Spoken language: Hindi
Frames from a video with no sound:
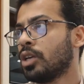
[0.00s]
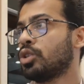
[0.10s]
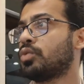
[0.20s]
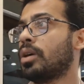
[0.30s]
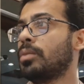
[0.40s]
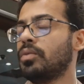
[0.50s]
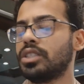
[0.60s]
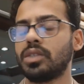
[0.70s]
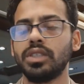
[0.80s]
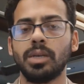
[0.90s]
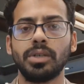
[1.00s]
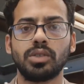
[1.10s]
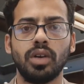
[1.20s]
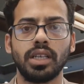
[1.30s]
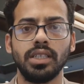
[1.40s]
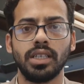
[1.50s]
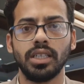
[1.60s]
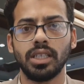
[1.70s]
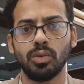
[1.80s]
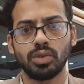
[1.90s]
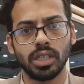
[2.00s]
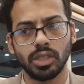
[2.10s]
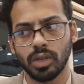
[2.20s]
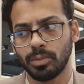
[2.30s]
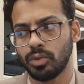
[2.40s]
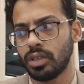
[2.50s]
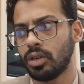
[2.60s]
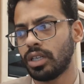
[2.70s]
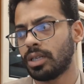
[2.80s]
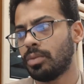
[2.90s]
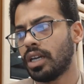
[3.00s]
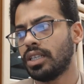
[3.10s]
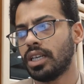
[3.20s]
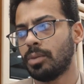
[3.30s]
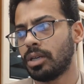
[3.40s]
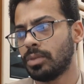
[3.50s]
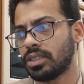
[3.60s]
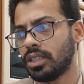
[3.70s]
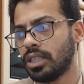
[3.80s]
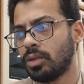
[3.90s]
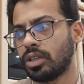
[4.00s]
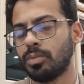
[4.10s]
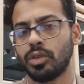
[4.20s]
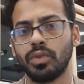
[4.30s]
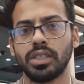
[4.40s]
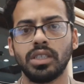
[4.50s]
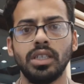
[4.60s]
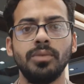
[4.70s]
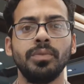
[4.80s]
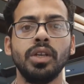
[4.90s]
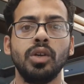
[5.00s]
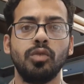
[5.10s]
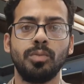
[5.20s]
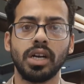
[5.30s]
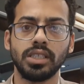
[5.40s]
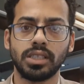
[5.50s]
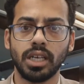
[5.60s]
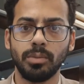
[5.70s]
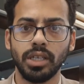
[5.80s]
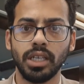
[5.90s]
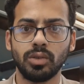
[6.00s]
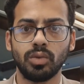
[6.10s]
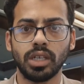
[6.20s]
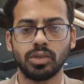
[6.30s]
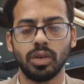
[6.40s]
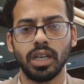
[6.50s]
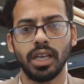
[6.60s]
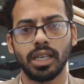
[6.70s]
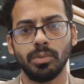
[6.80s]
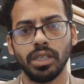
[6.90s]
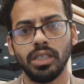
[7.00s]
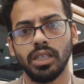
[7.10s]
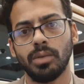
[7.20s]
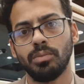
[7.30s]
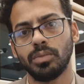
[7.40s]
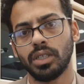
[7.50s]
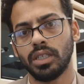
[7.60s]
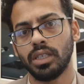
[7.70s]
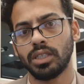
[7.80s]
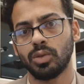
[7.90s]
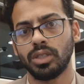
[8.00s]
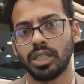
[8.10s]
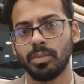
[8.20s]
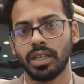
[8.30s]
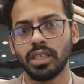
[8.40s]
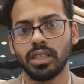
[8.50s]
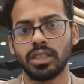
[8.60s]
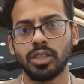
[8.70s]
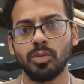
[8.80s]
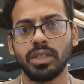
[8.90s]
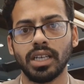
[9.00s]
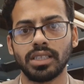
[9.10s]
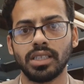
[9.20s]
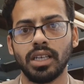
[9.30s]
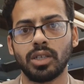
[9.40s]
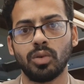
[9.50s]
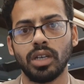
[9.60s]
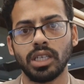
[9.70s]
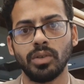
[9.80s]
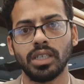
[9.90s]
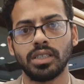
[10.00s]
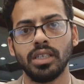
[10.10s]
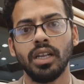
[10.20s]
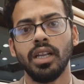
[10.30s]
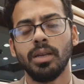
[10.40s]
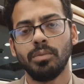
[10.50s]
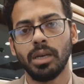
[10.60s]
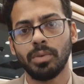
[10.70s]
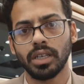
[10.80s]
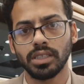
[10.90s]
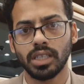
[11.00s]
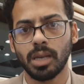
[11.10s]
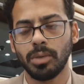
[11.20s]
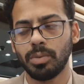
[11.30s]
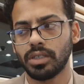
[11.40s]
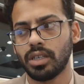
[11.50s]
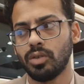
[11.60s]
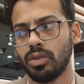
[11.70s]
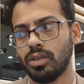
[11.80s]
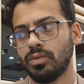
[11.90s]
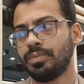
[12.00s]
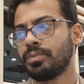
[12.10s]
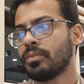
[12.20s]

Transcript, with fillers: कुछ फैमिली विजिट वीज़ा पर सवाल किए गए थे उसका जवाब दूंगा और एक भाई ने अमल मंजिली है उनका प्रोफेशन है वो पाकिस्तान में है तो उनका सवाल है कि भाई हम सऊदी अरब आना चाहते हैं तो अभी कैसे आएँ कोरोना की वजह से मैं पाकिस्तान में फंसा हुआ हूँ